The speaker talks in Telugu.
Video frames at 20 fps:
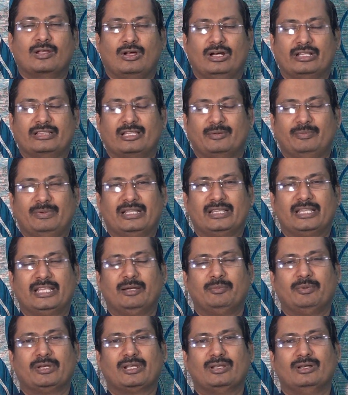కొంతమంది
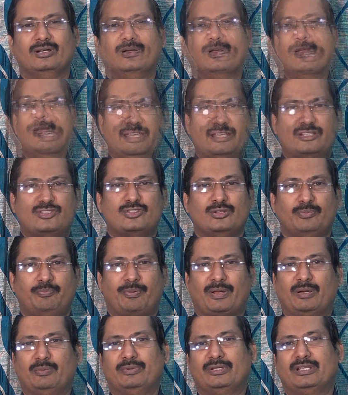ఏమన్నా యేసు
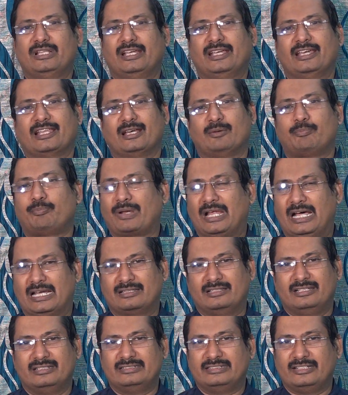ప్రభు దగ్గర
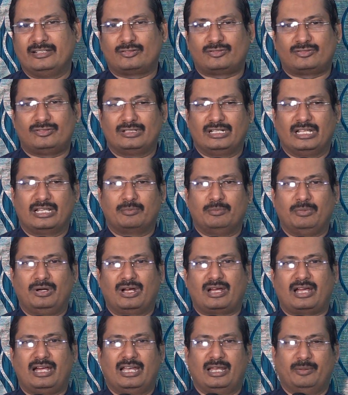ప్రార్థన చేస్తున్నారు
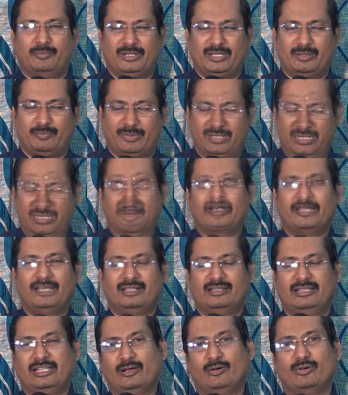మోకాళ్ళ మీద పడి ప్రియ
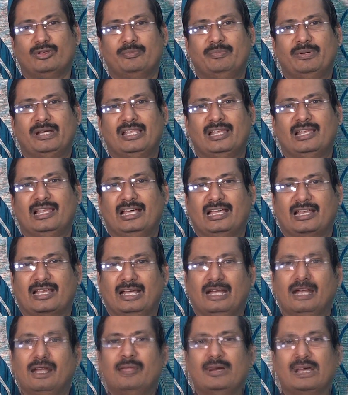దేవుని
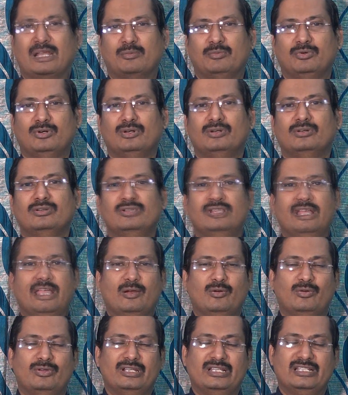బిడ్డలారా మనము
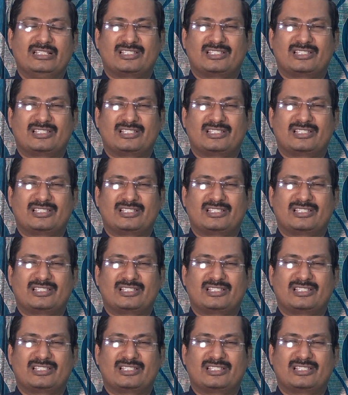దేవుణ్ణి